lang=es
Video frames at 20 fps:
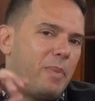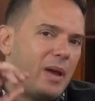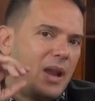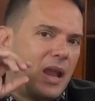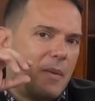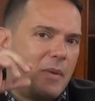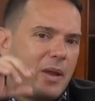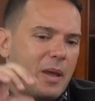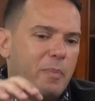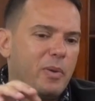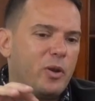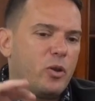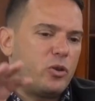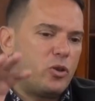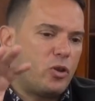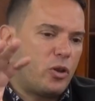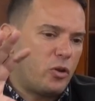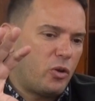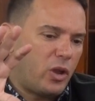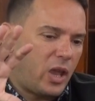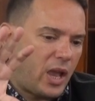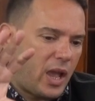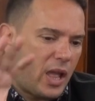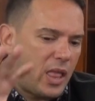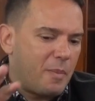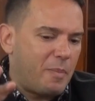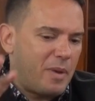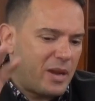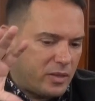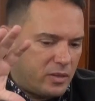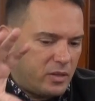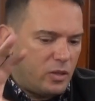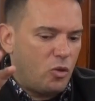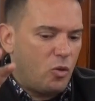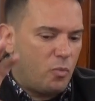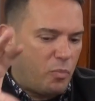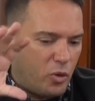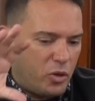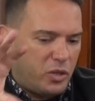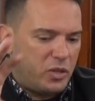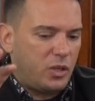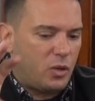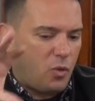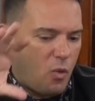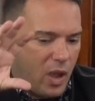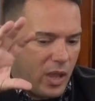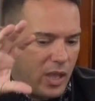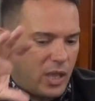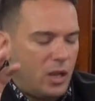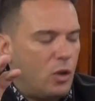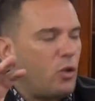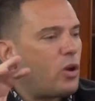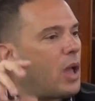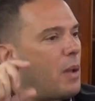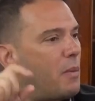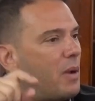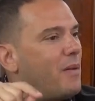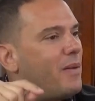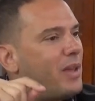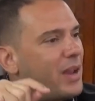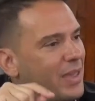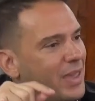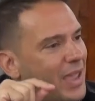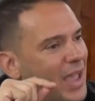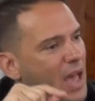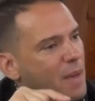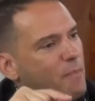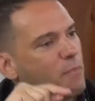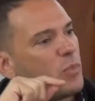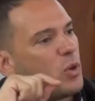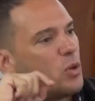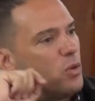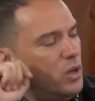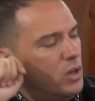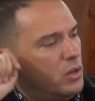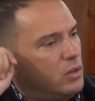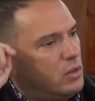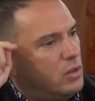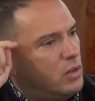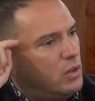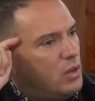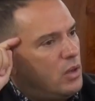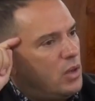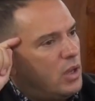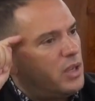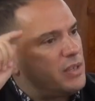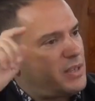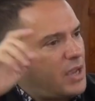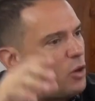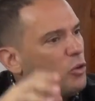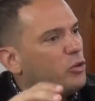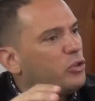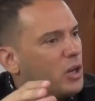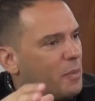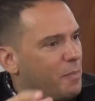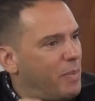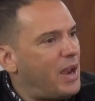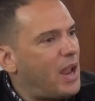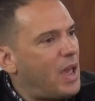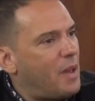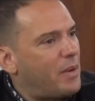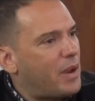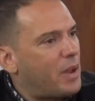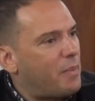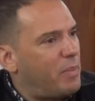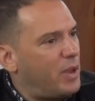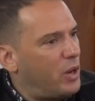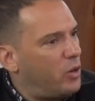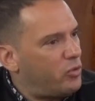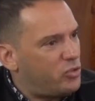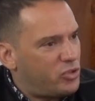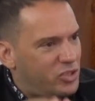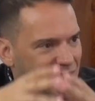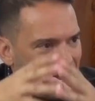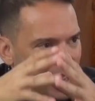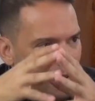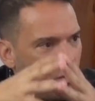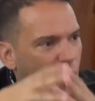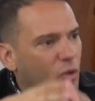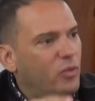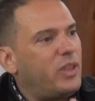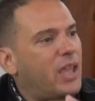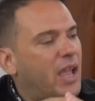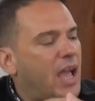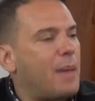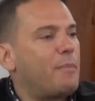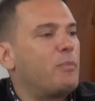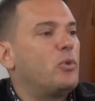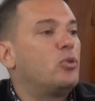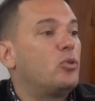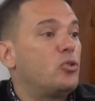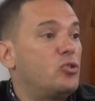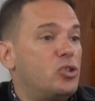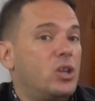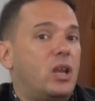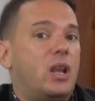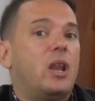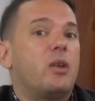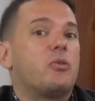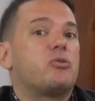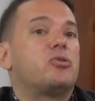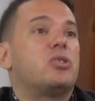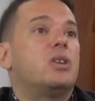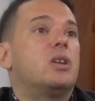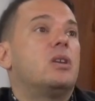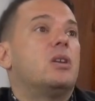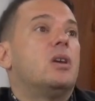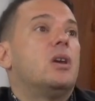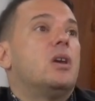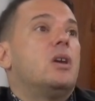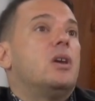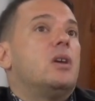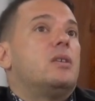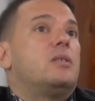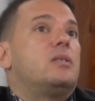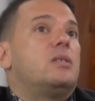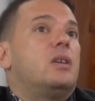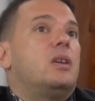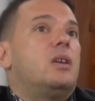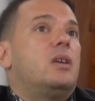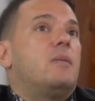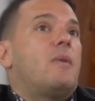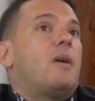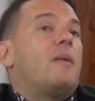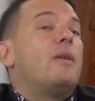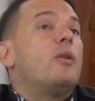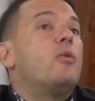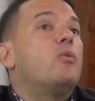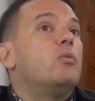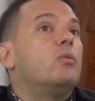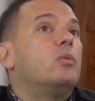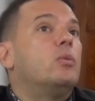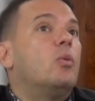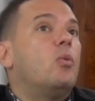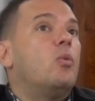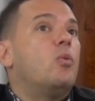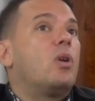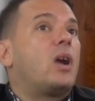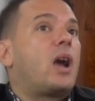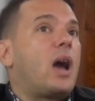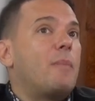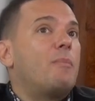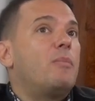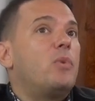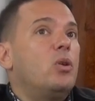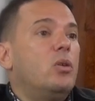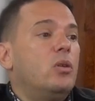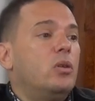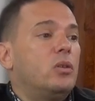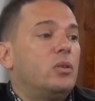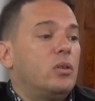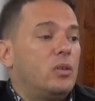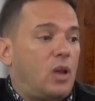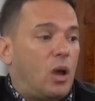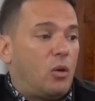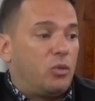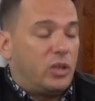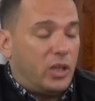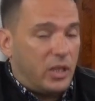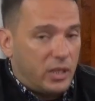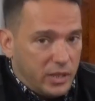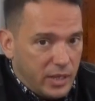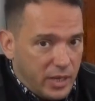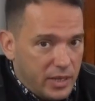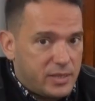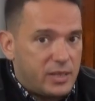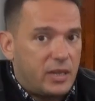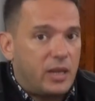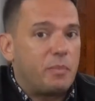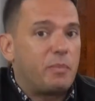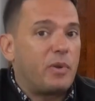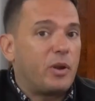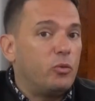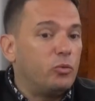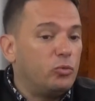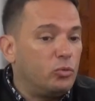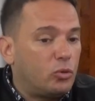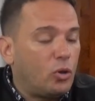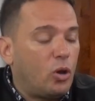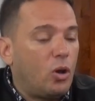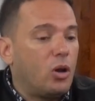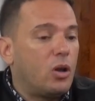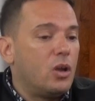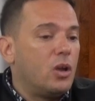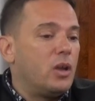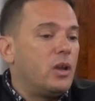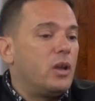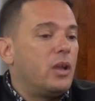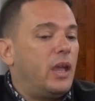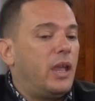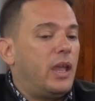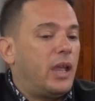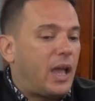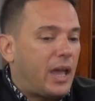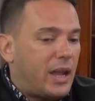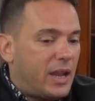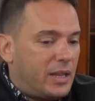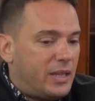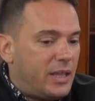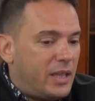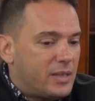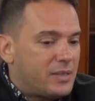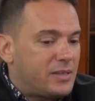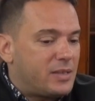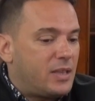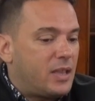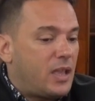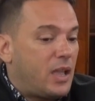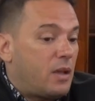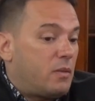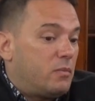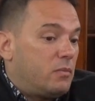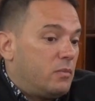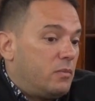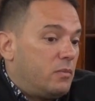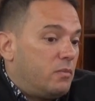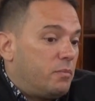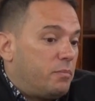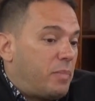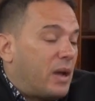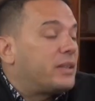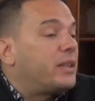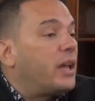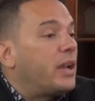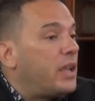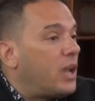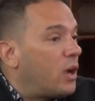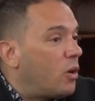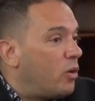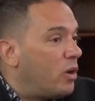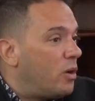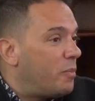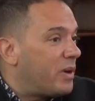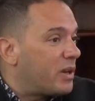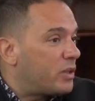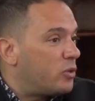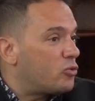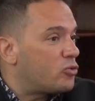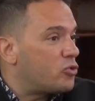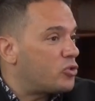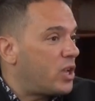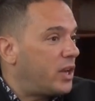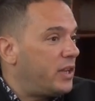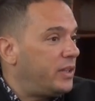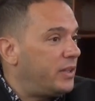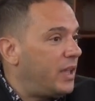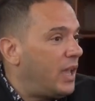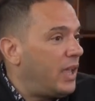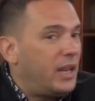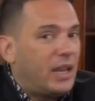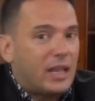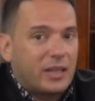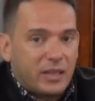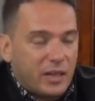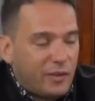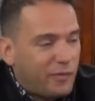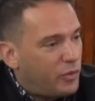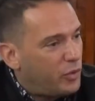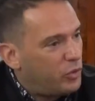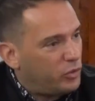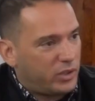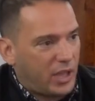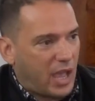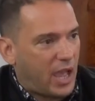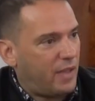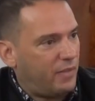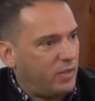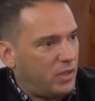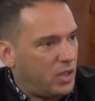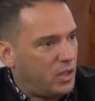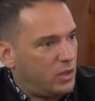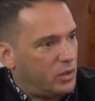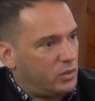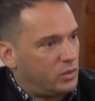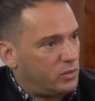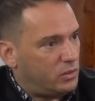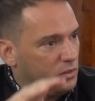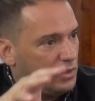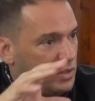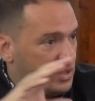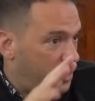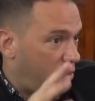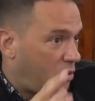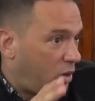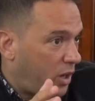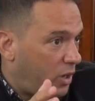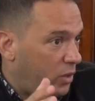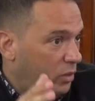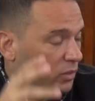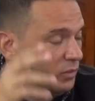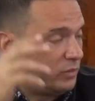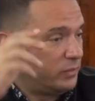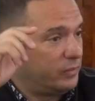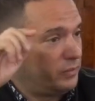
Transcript: palabras, pero yo creo que cada partido político aquí lo que hablaba era de cambio, ¿eh? Quizás con otras palabras, pero se habló de cambio. Entonces, claro, si, iba a haber un, cambio, a ustedes tres se le preguntó en Canal 10 si pactarían con el Partido Socialista y las tres fueron tajantes, diciendo que no.